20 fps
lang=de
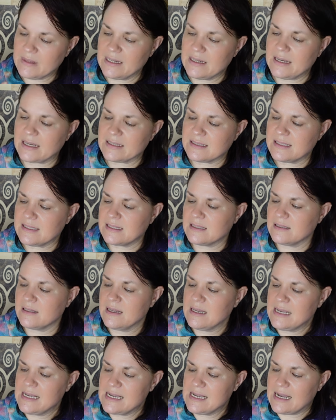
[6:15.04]
Nach diesem
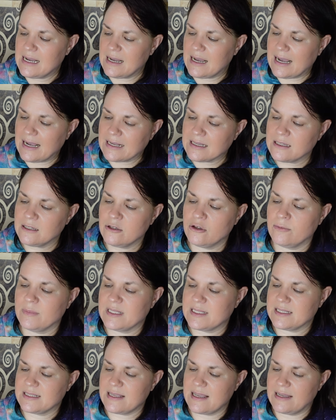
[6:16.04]

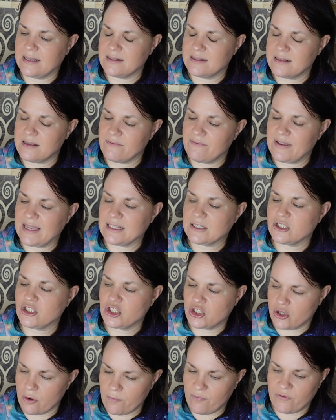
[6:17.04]
Angenommensein, dieser
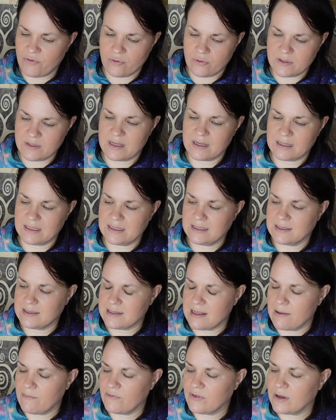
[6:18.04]
Wertschöpfung, sage ich
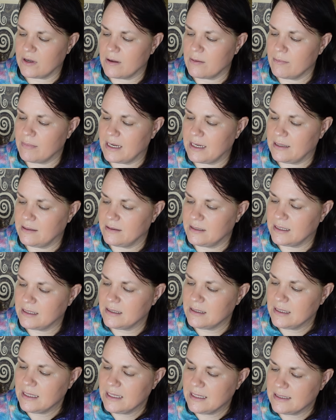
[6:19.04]
jetzt einfach einmal,
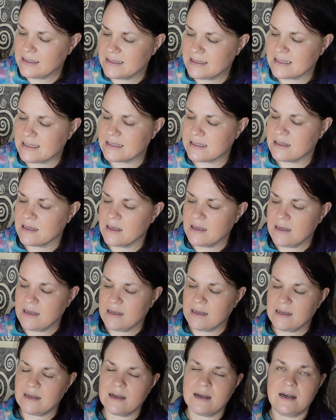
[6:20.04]
ja. Dieses
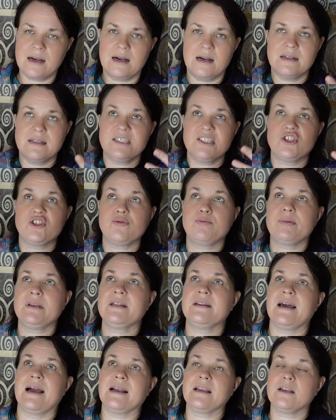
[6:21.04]
Ah, ich
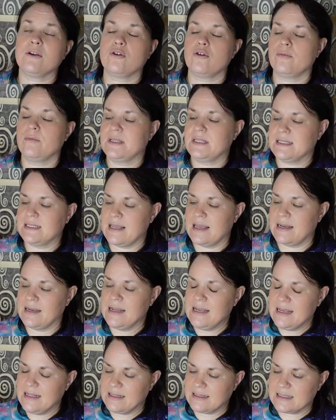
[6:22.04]
bin angekommen sein.
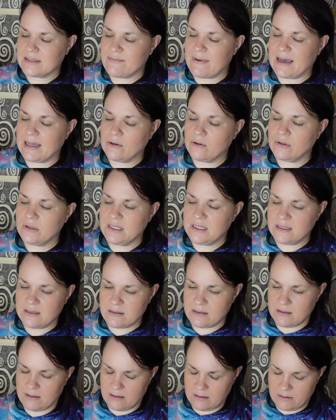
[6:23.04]
Das war noch nicht
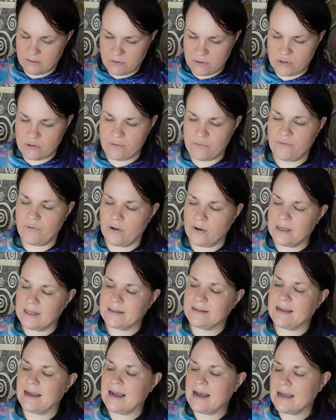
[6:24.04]
äh, zur Völle
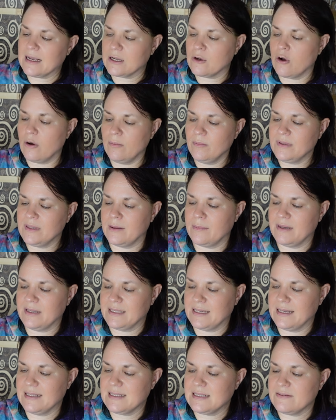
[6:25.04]
da, kommt aber
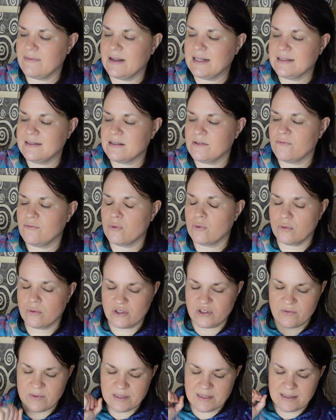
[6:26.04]
jetzt, weil dieser
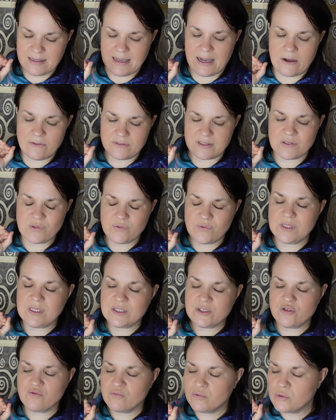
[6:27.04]
Fokus wird klar und das finde
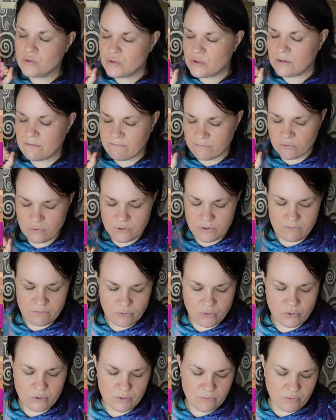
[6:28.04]
ich wunder, wunder,
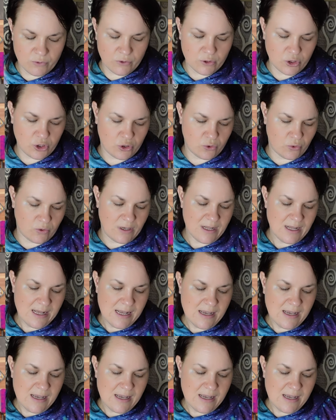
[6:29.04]
wunder, wunderschön.